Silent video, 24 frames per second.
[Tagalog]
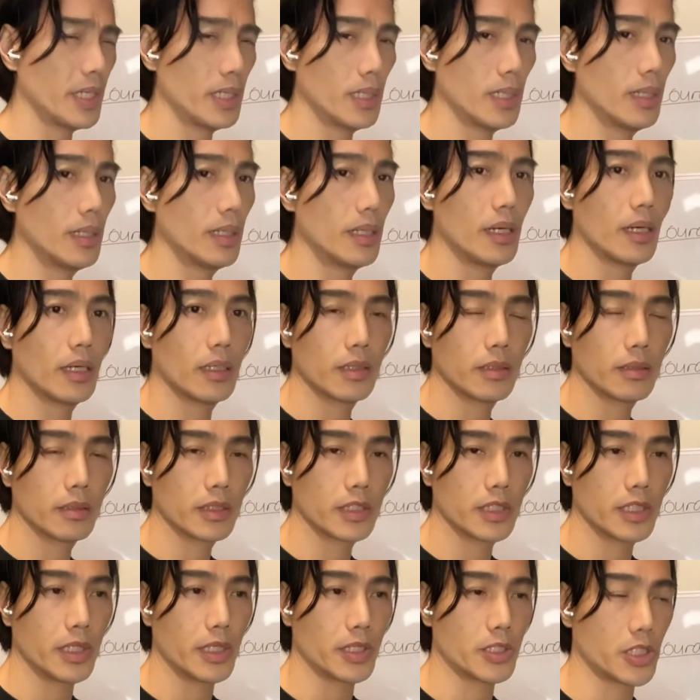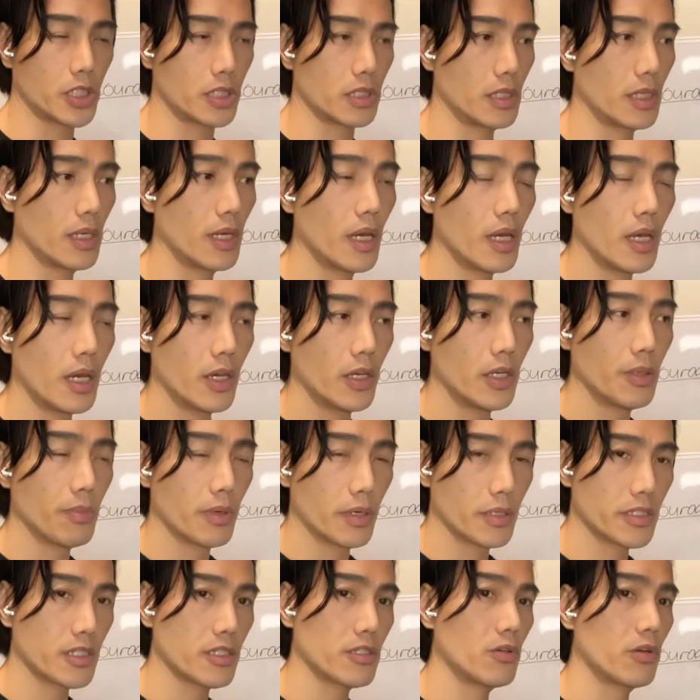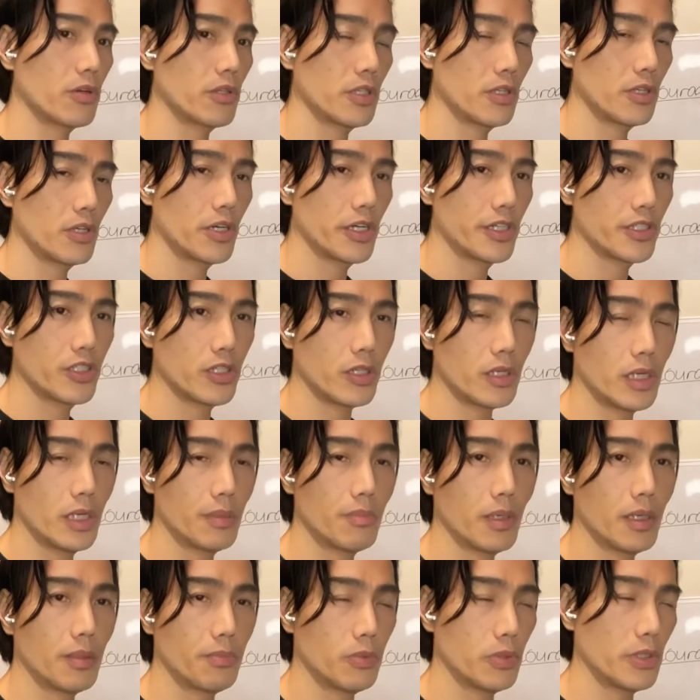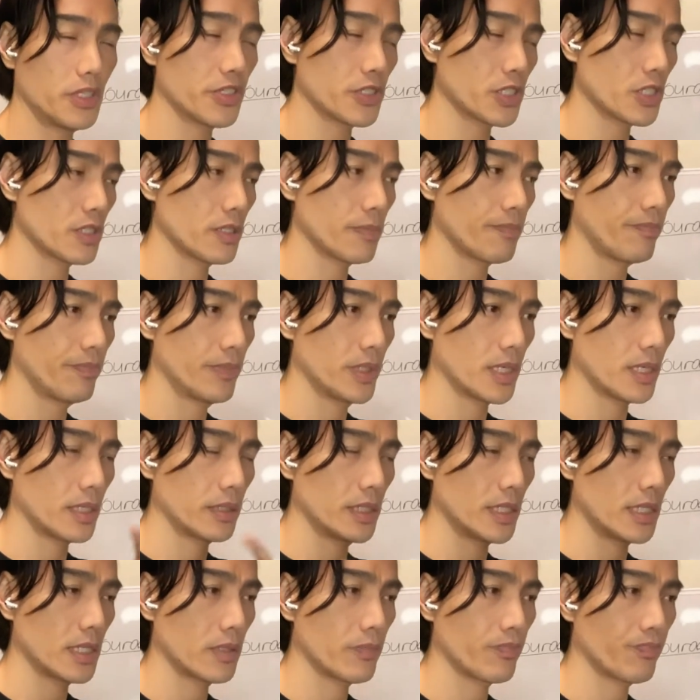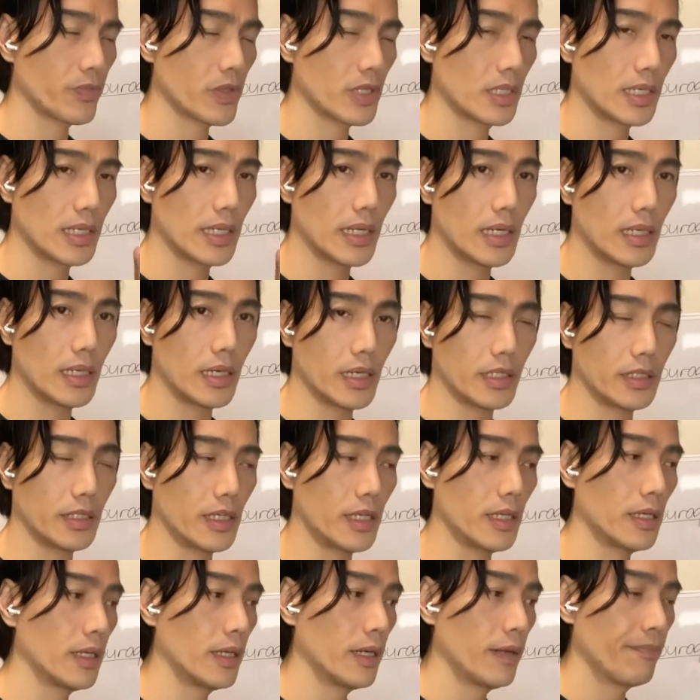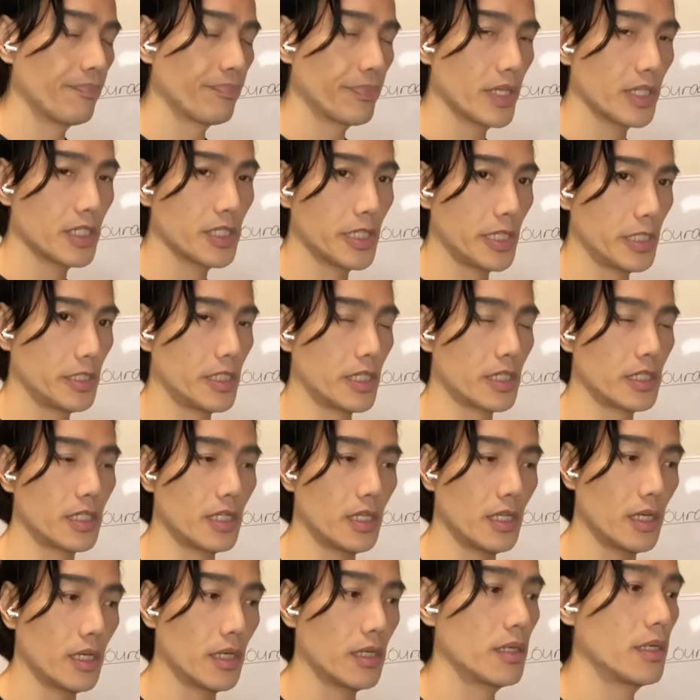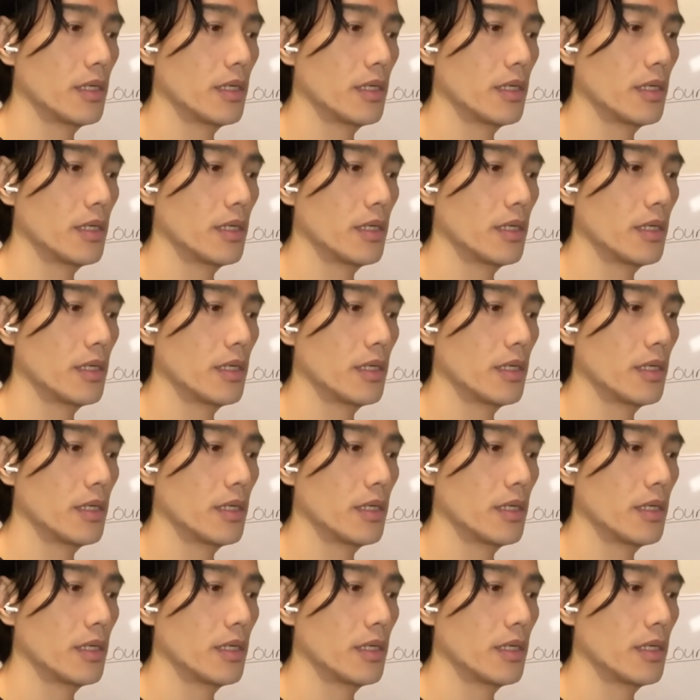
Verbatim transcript: ilan lang, kine-check yung mga security guard tsaka yung mga police, nag, nag, naglalakad eh. Nag-check sila.